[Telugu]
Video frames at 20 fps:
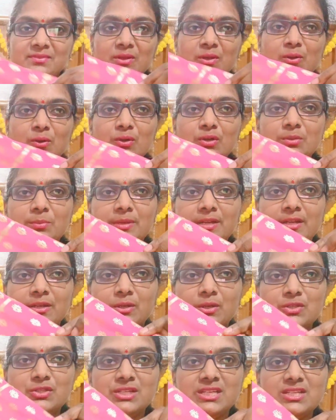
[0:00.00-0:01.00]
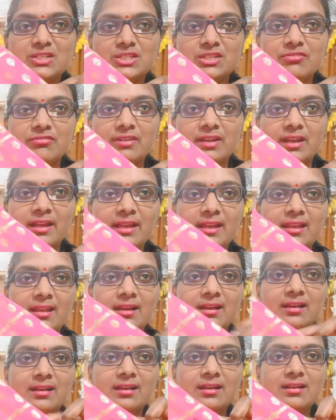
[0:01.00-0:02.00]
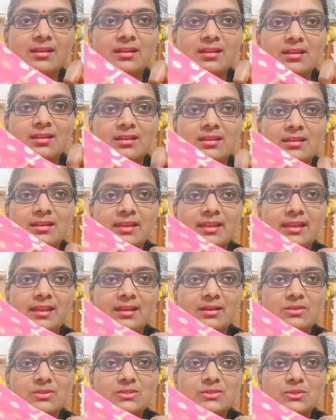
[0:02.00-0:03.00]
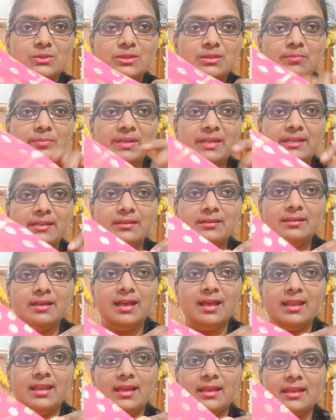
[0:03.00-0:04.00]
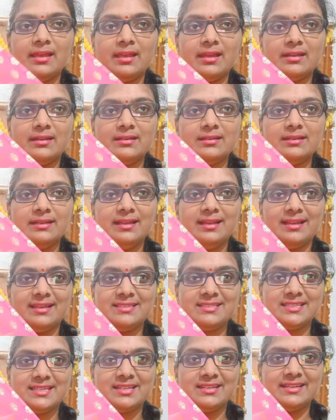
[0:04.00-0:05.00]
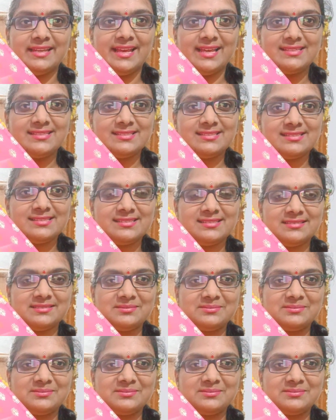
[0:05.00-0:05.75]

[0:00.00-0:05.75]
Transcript: గోల్డ్ ప్రింట్ వచ్చి చివర ఇలాగా ఇలా వస్తుంది ప్రింట్ అలాగే ఇక్కడ ఇలా ఇచ్చారు టాజల్స్